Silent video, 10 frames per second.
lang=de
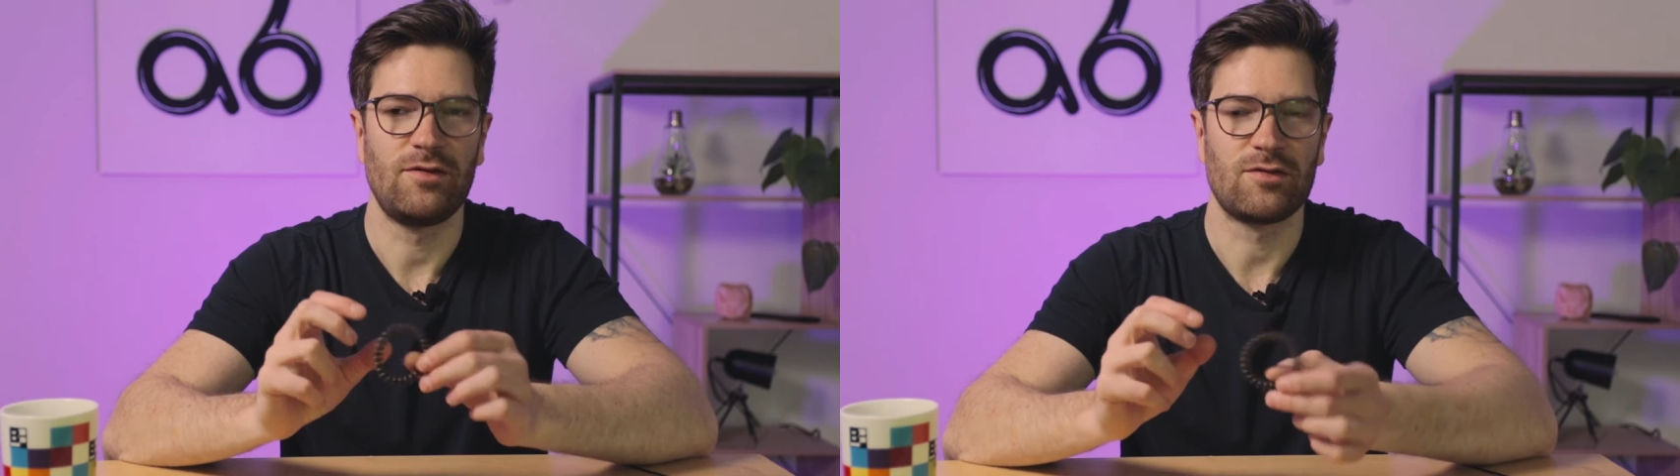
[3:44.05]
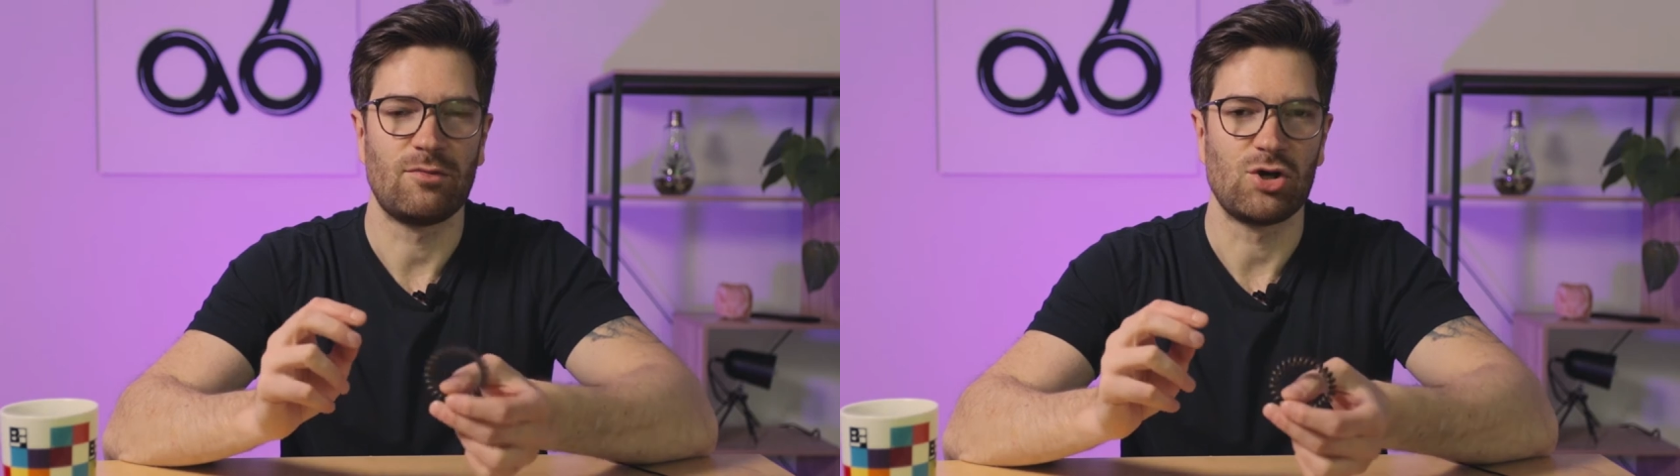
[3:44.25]

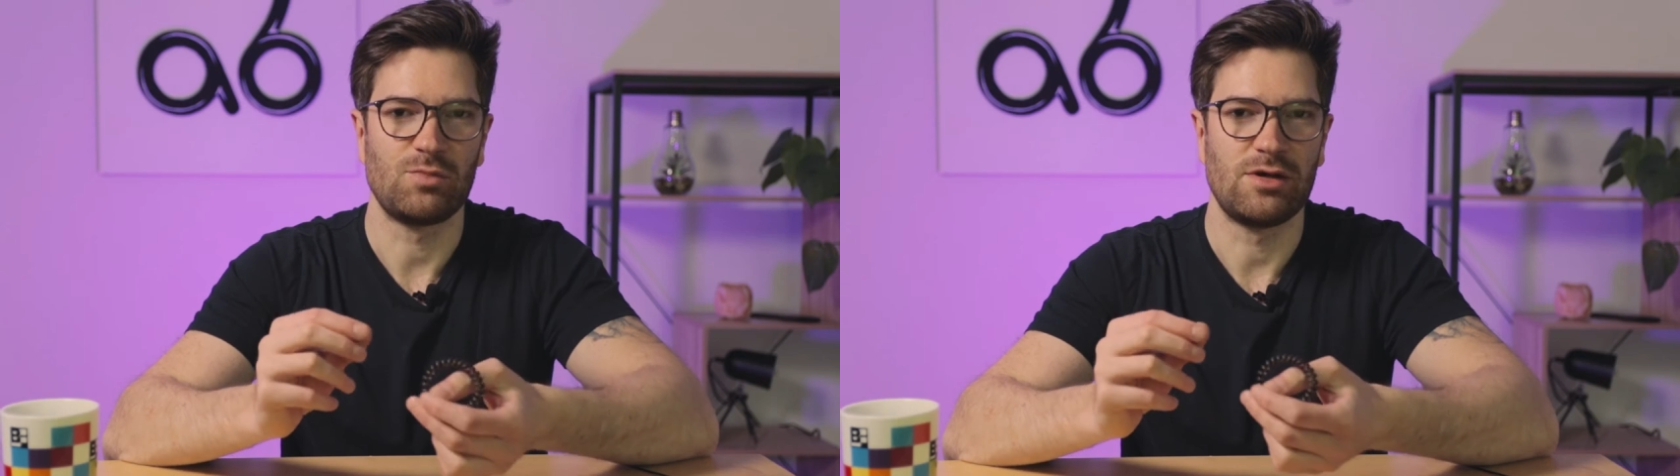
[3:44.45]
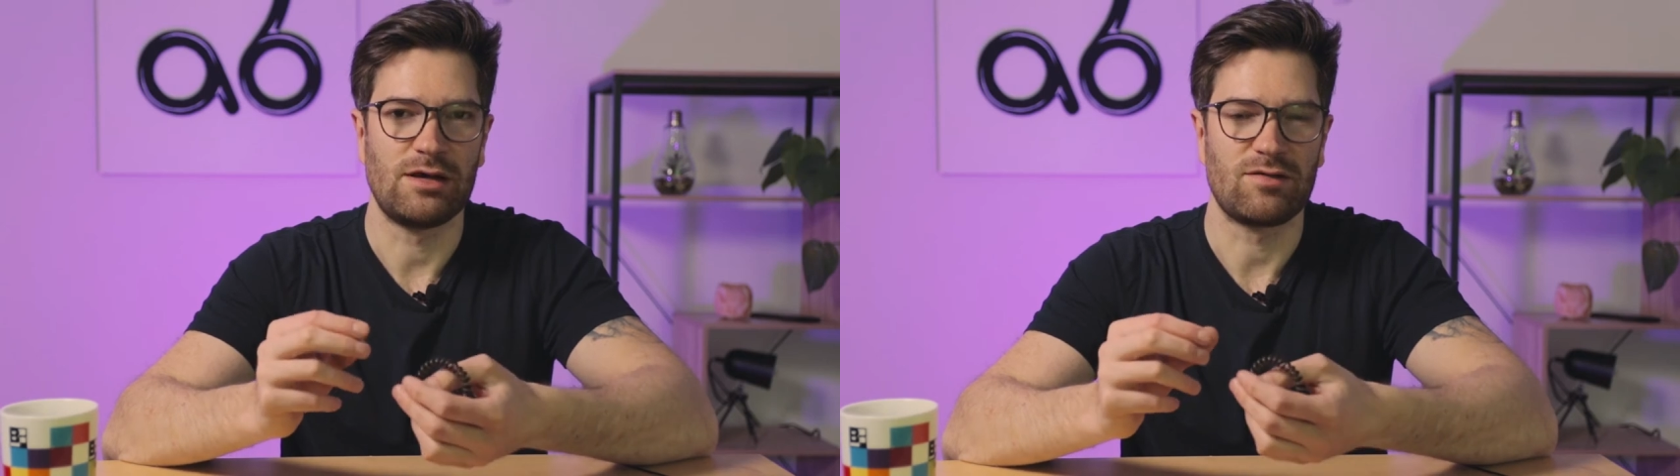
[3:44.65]
wie zum
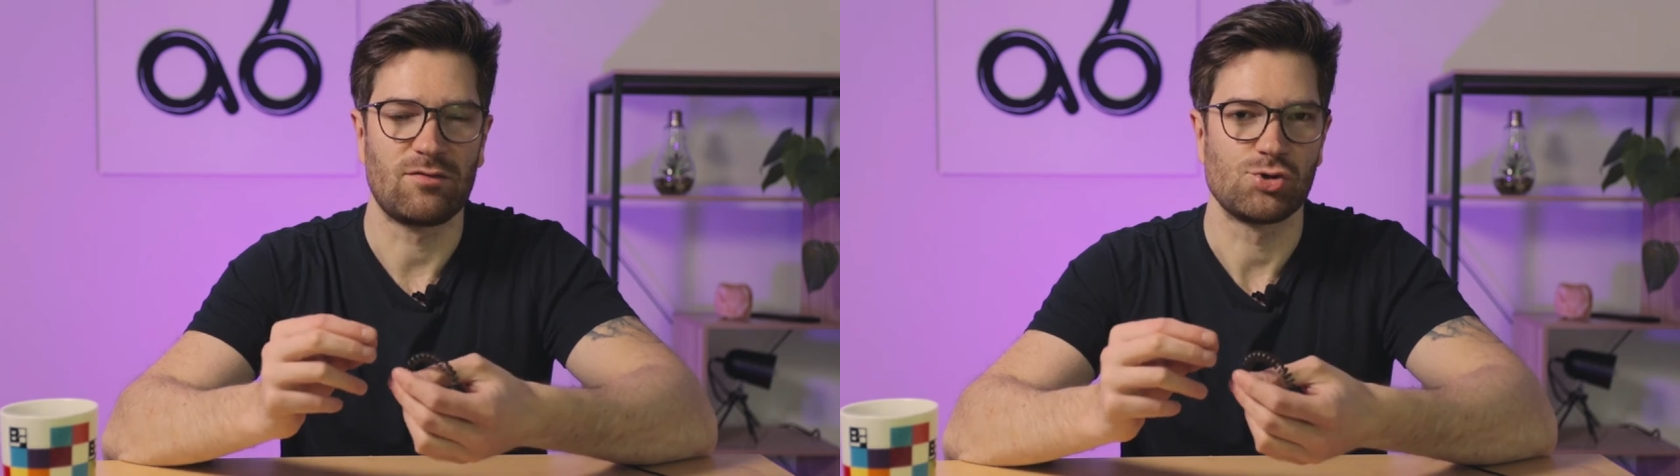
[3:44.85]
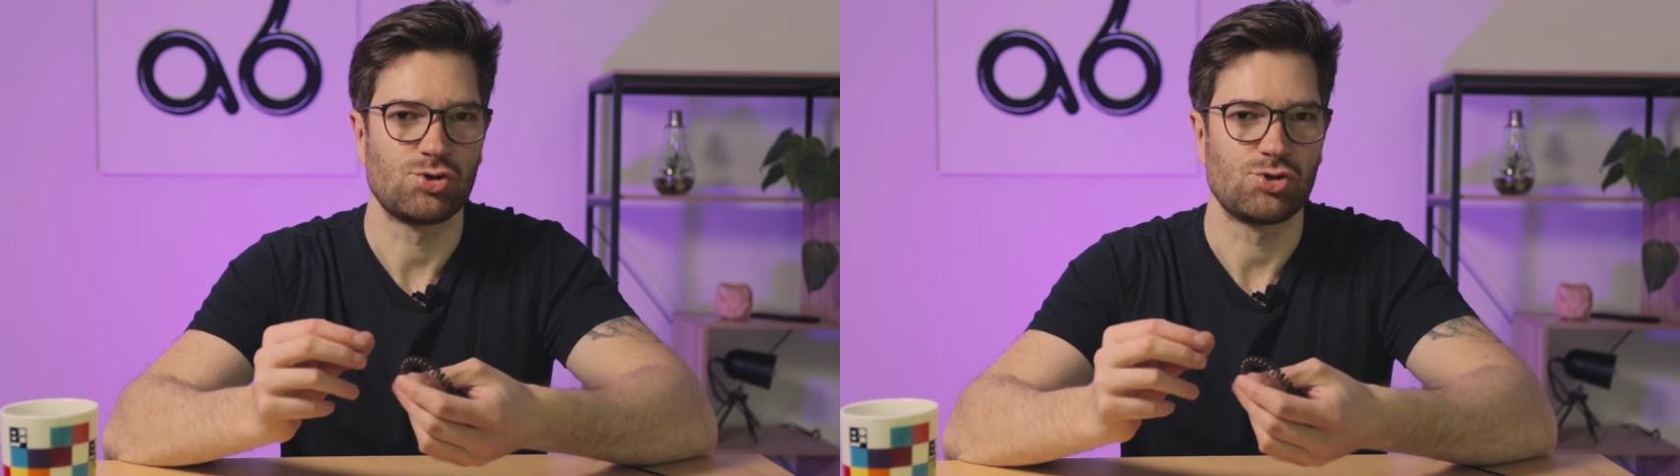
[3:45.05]
Beispiel jetzt so